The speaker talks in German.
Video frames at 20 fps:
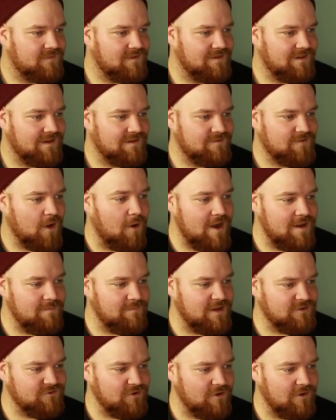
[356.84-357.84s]
Dann, sorry,
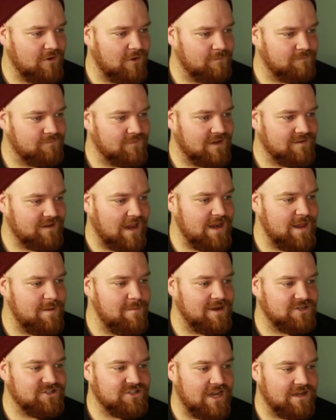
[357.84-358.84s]
Entschuldigung, deine
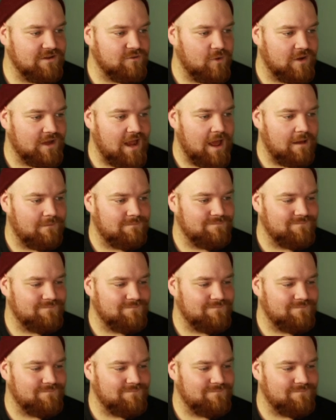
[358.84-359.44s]
E-Mail stand nur da.